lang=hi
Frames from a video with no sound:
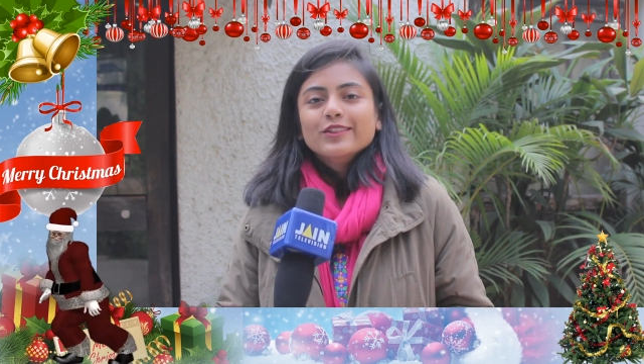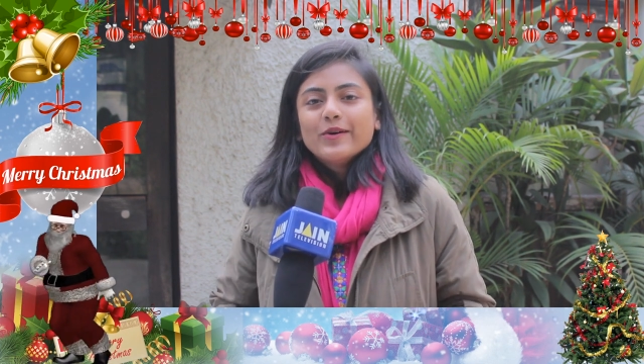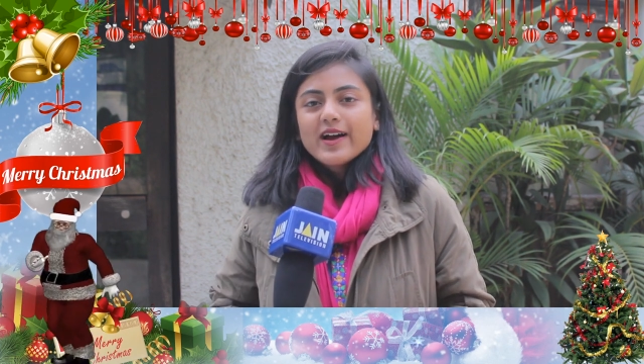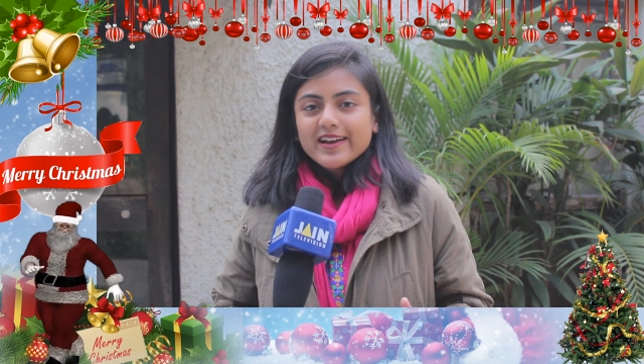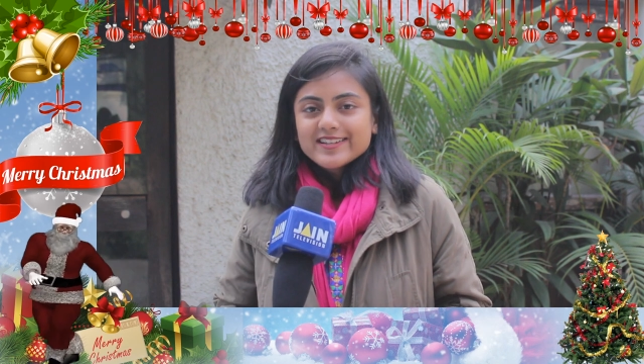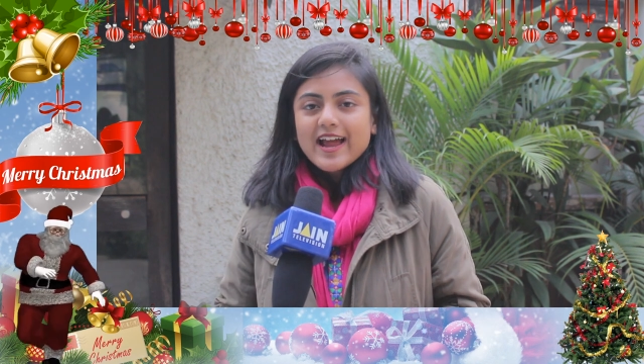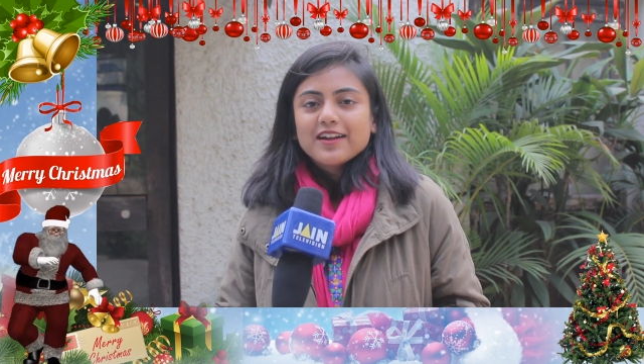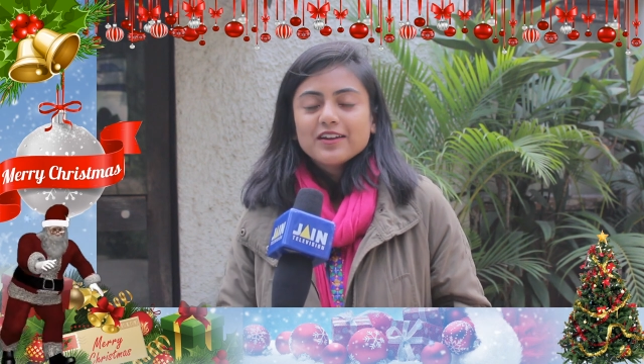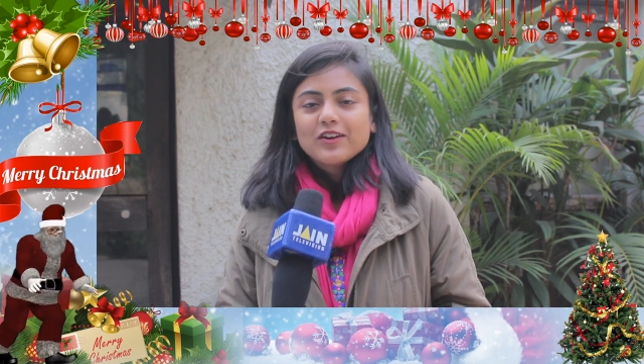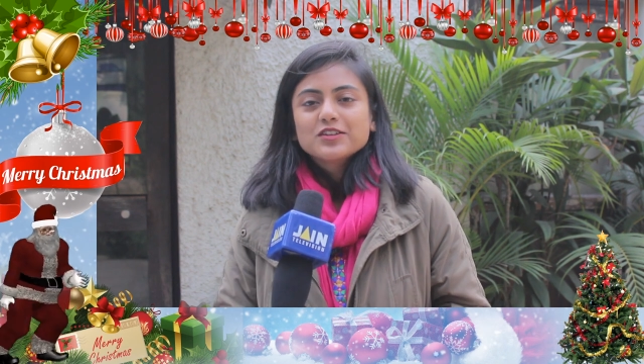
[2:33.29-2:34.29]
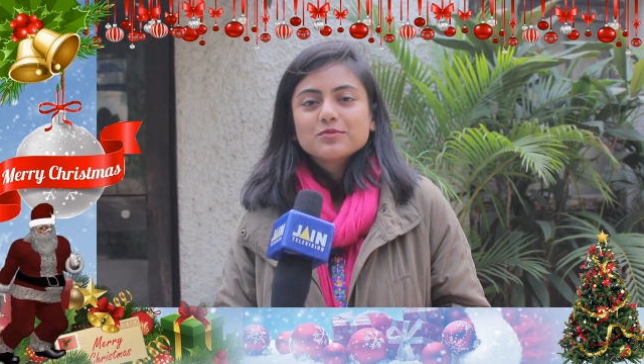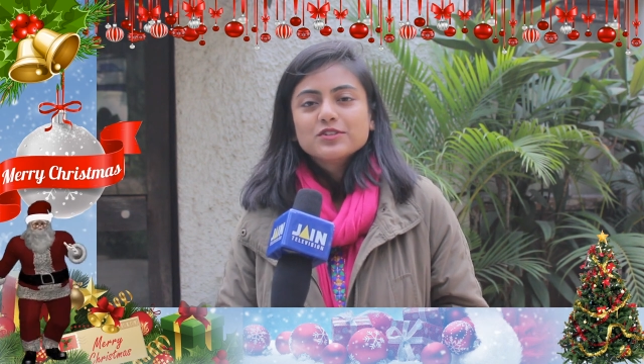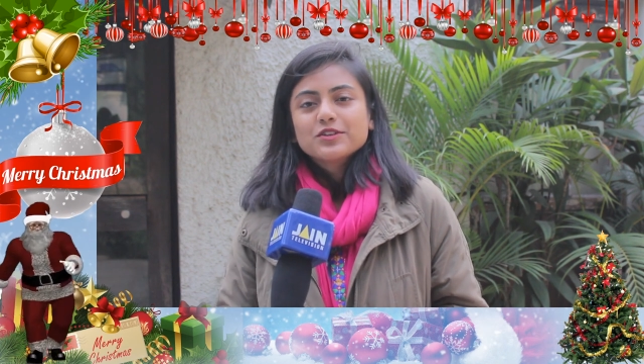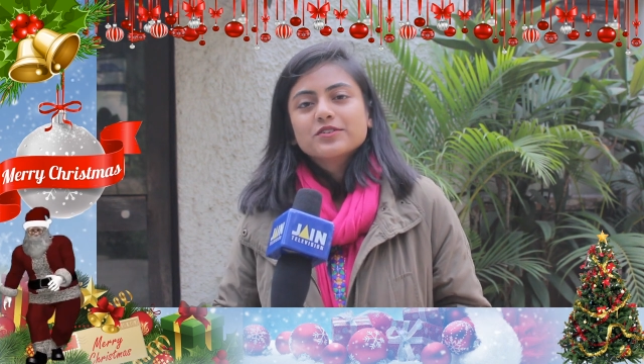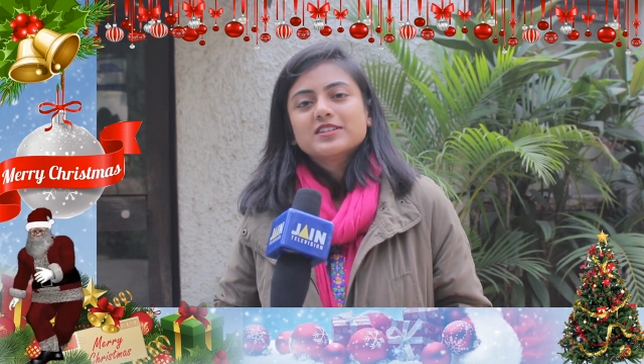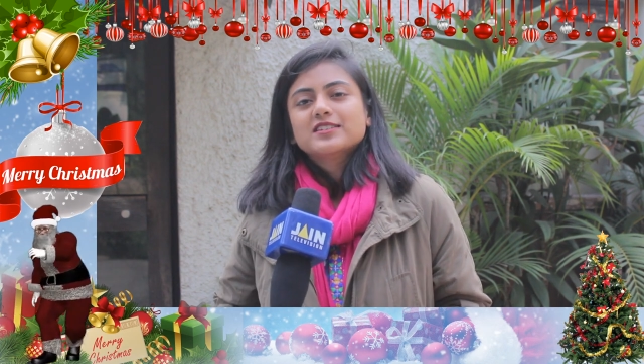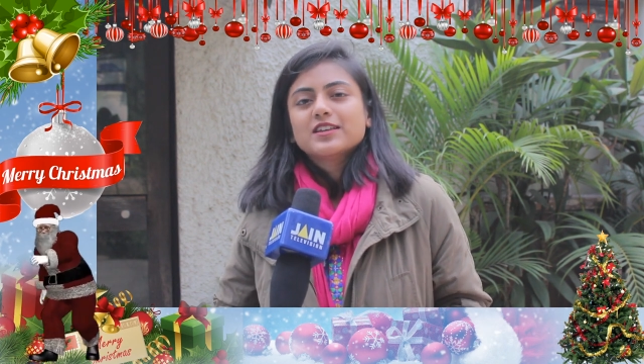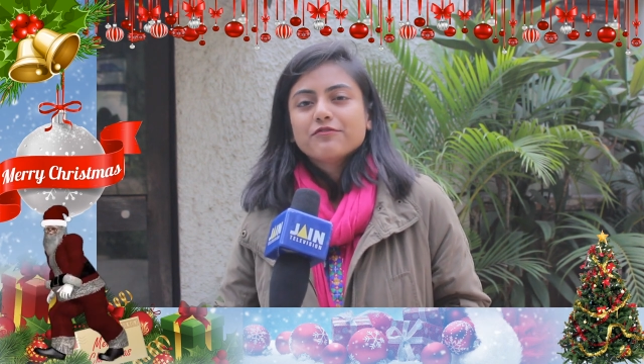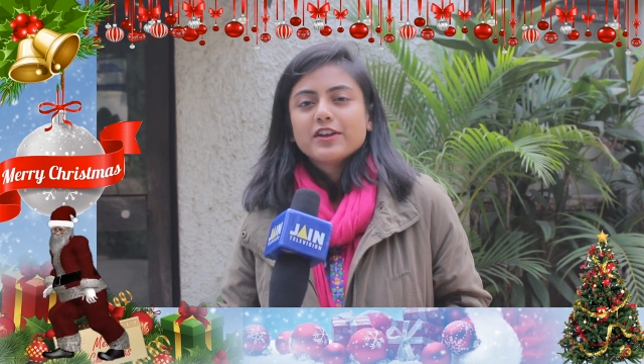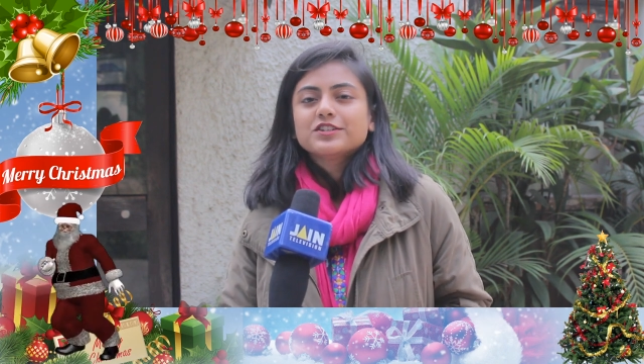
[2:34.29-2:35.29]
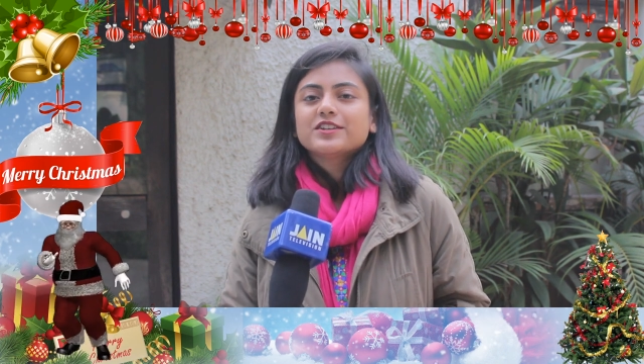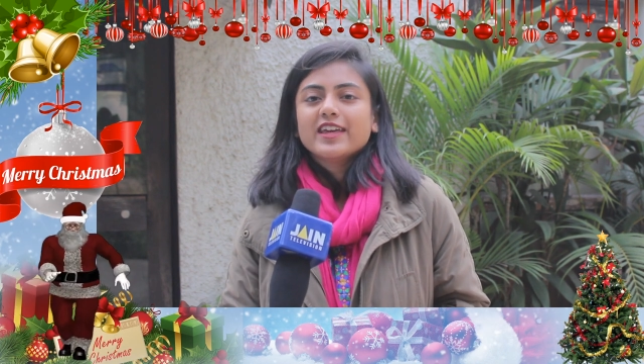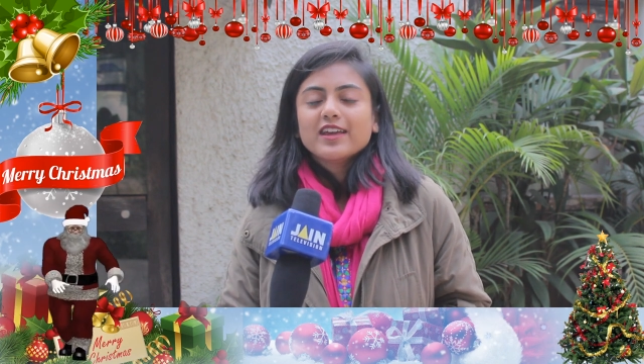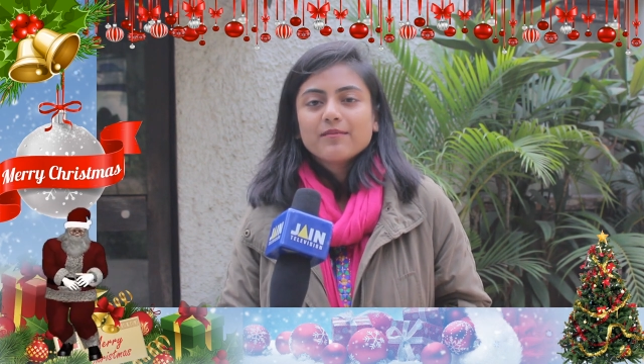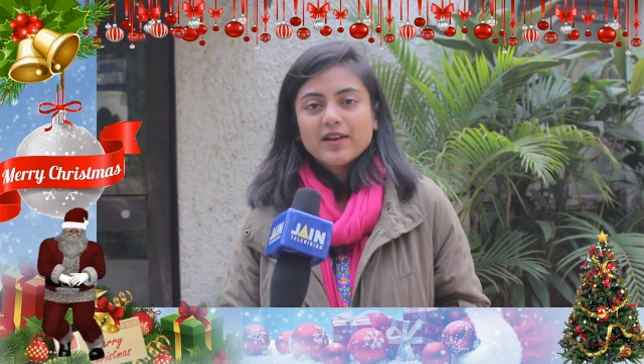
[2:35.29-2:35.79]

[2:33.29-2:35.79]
तो अगर सेंटा क्लॉज मुझे कुछ ऐसे विश दे